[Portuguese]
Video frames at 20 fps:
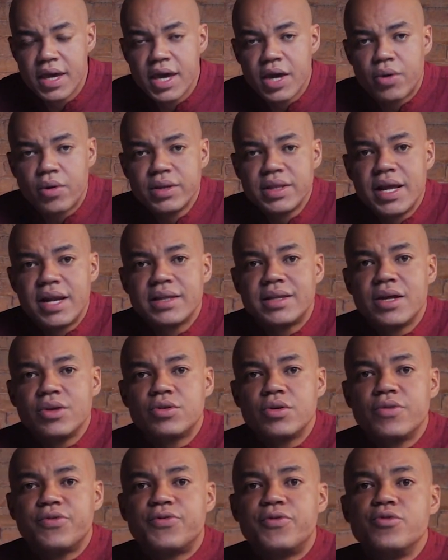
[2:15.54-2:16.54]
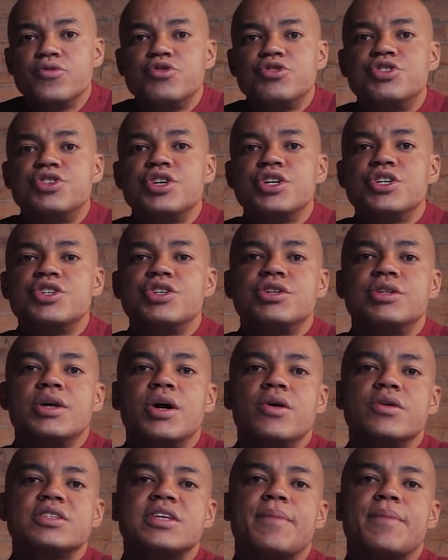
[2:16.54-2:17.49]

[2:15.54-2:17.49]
E quando ele tentou fugir de Deus,